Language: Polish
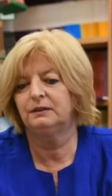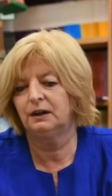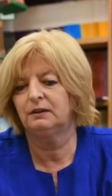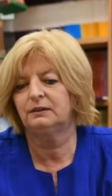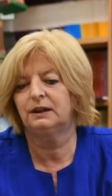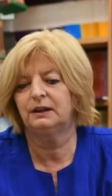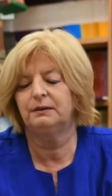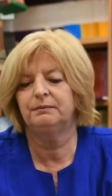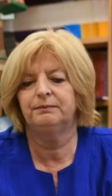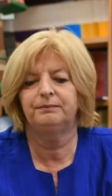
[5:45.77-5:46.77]
no,
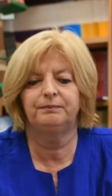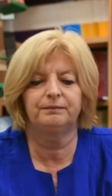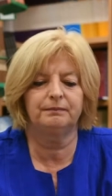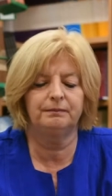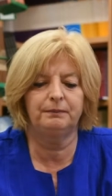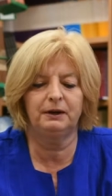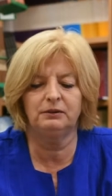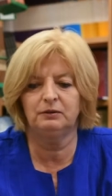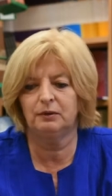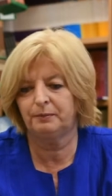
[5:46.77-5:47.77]
takim
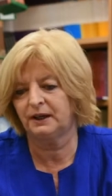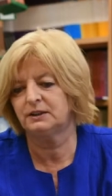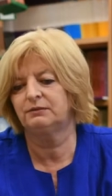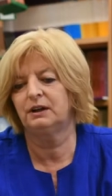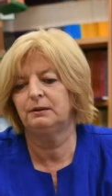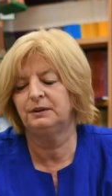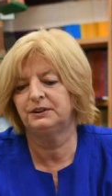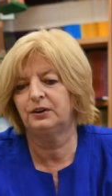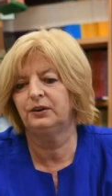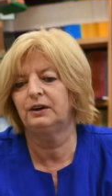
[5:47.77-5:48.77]
pełnym opracowaniem
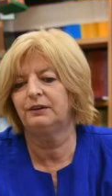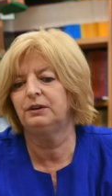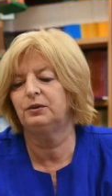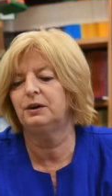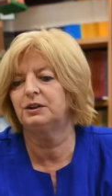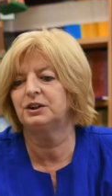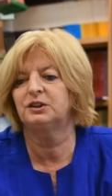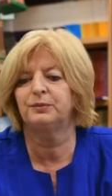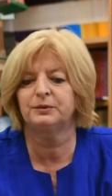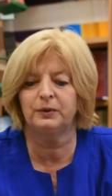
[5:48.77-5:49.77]
historiografii II
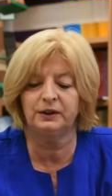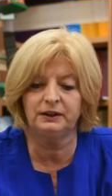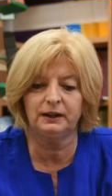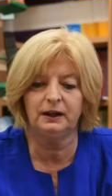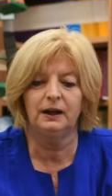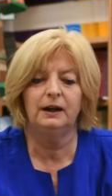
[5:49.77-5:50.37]
Rzeczypospolitej